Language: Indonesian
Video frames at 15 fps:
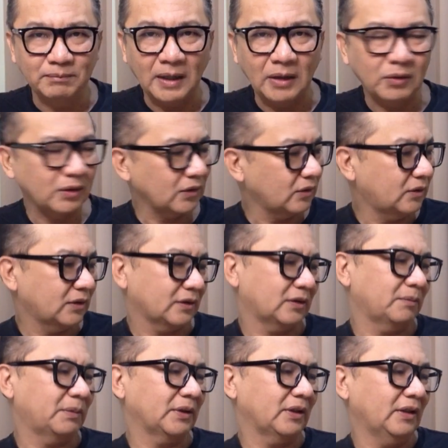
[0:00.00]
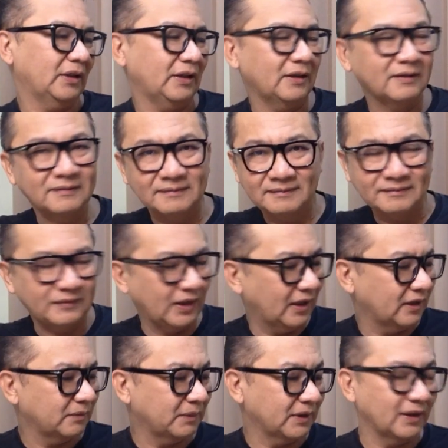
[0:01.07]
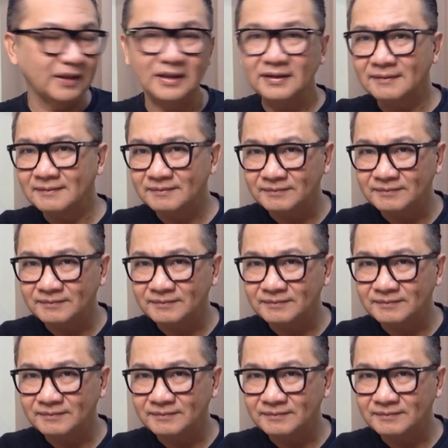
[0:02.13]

power chord seperti ini. Ya, seperti ini.